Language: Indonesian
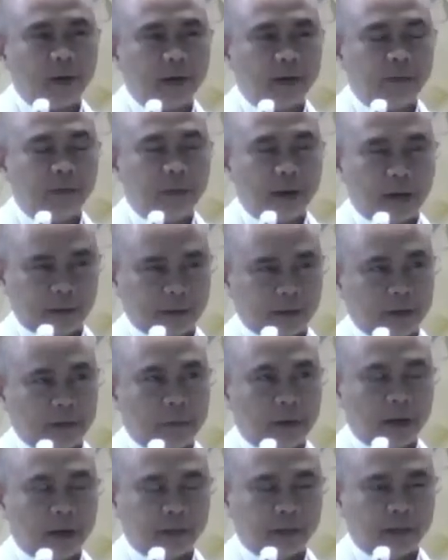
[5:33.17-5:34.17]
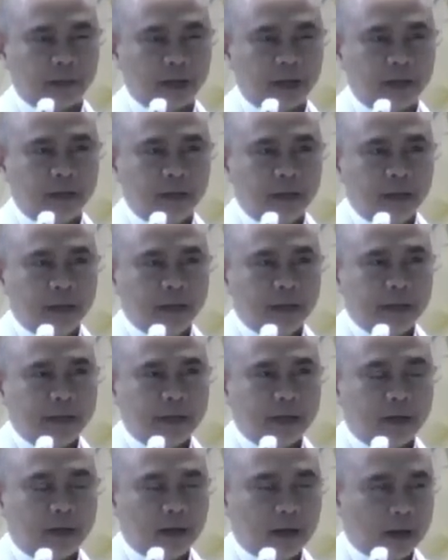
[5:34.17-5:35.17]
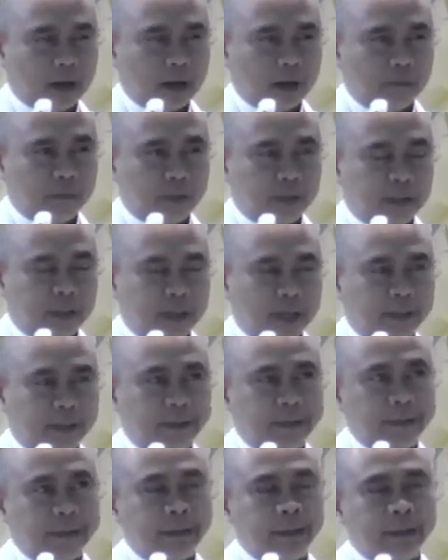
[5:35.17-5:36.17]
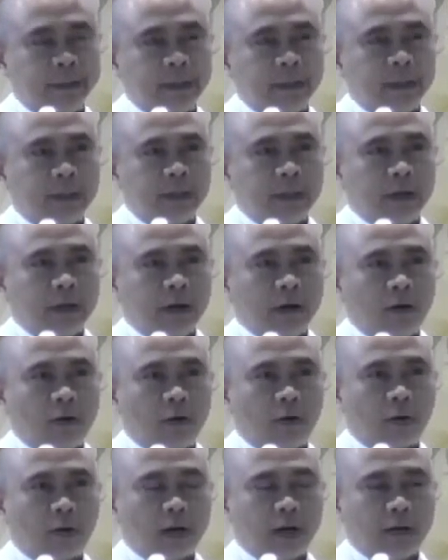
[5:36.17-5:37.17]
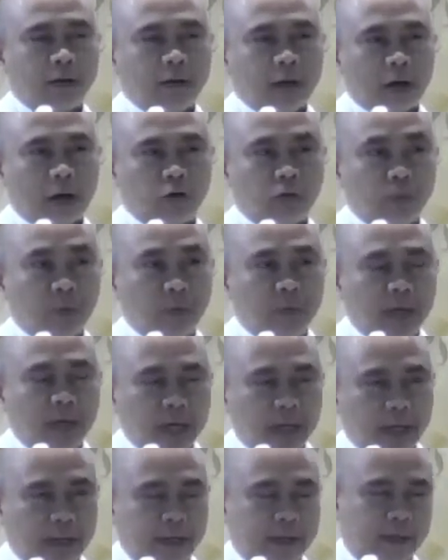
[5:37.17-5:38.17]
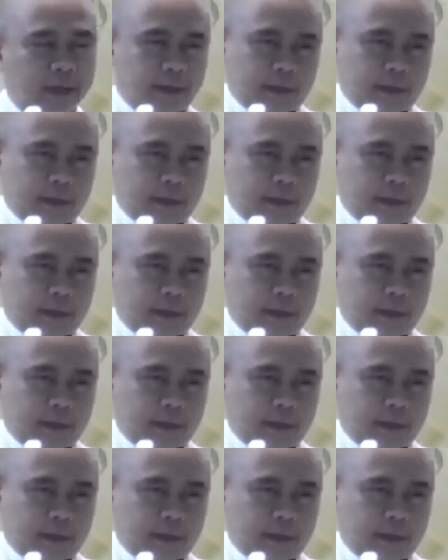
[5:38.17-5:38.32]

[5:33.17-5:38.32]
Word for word: bagi bangsa-bangsa yang akan menjadi orang harus memilih